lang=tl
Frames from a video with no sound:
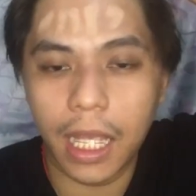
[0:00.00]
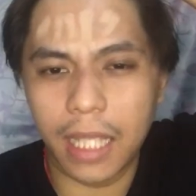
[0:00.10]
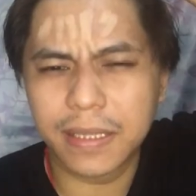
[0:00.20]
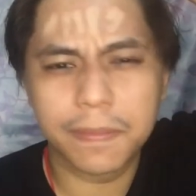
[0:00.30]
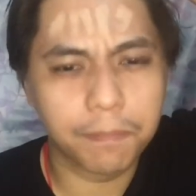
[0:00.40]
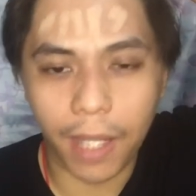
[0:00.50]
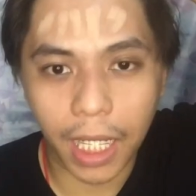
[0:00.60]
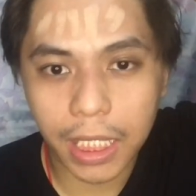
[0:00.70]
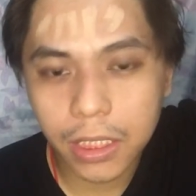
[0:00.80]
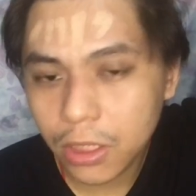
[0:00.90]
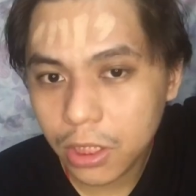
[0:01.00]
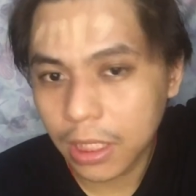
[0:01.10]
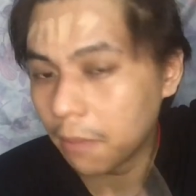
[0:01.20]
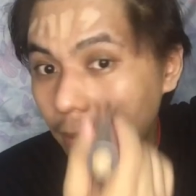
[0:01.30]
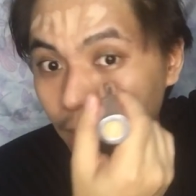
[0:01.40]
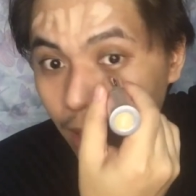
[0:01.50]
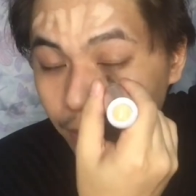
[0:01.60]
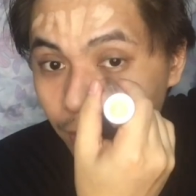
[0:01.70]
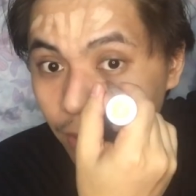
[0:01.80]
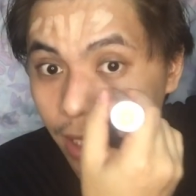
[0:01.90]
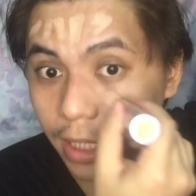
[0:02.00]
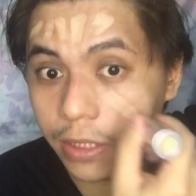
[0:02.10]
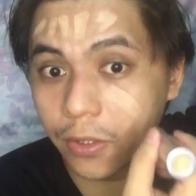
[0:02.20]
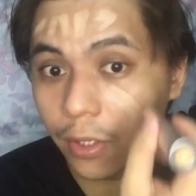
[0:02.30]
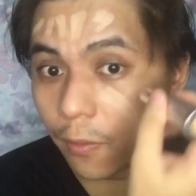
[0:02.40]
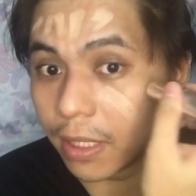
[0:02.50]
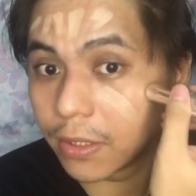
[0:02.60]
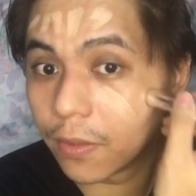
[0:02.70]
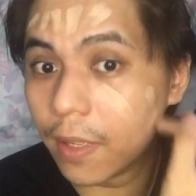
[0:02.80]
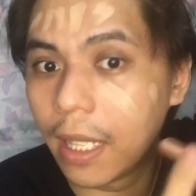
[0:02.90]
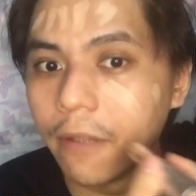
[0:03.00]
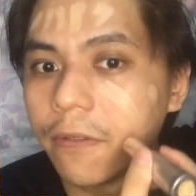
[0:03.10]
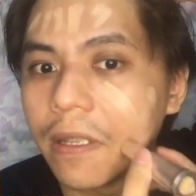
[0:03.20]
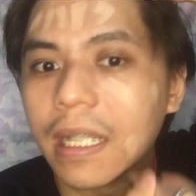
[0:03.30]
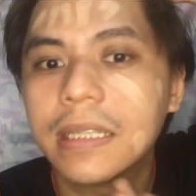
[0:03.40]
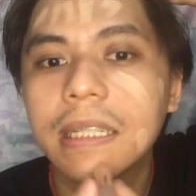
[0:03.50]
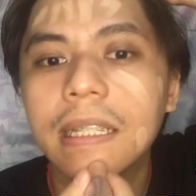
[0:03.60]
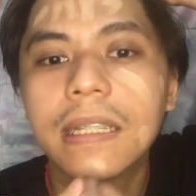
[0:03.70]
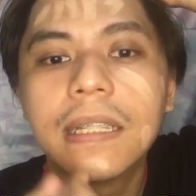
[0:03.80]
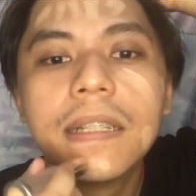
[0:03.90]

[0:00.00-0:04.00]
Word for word: sponge, ng makeup brush, or whatsoever kasi